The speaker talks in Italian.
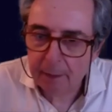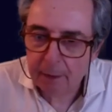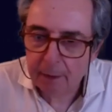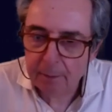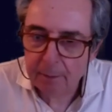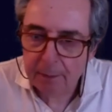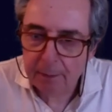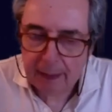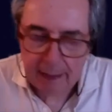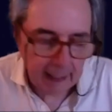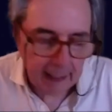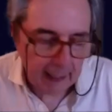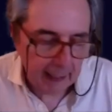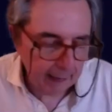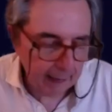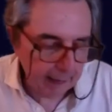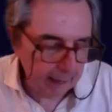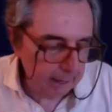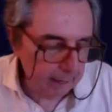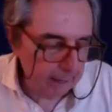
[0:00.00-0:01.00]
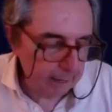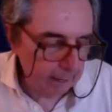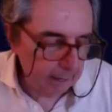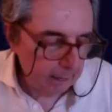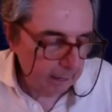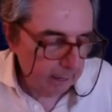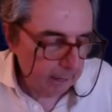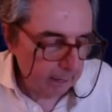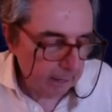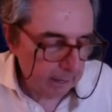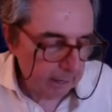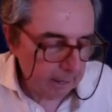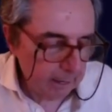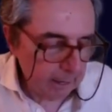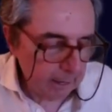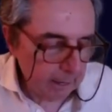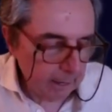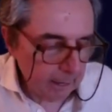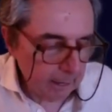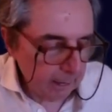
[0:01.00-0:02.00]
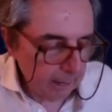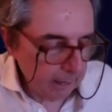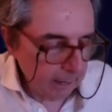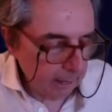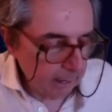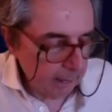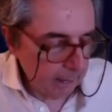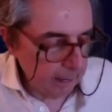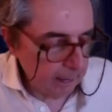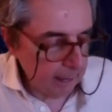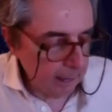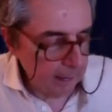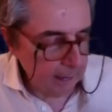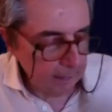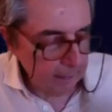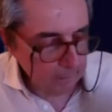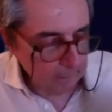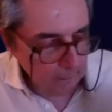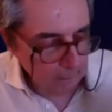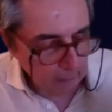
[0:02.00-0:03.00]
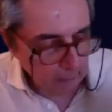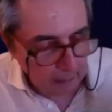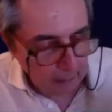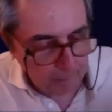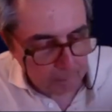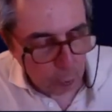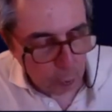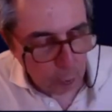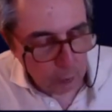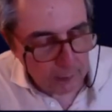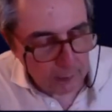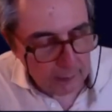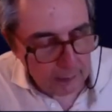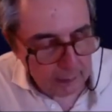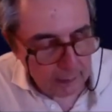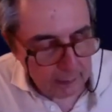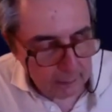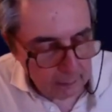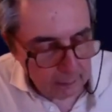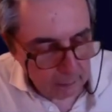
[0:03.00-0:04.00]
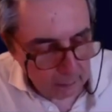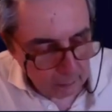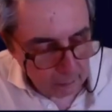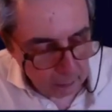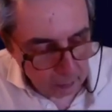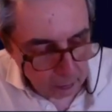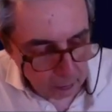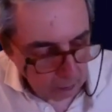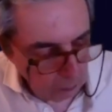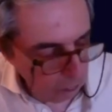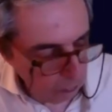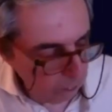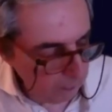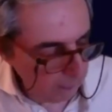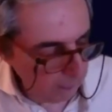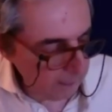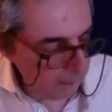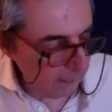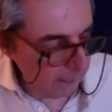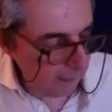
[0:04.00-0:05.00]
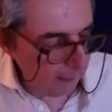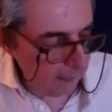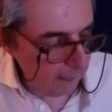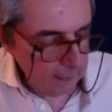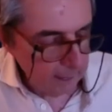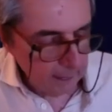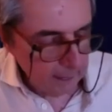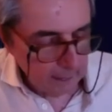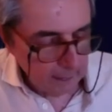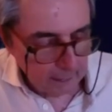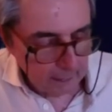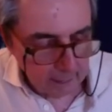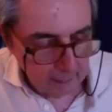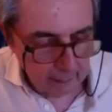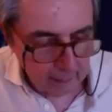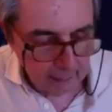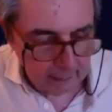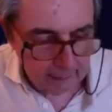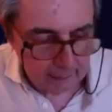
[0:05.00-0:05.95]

per spiegare le aporie o comunque sia la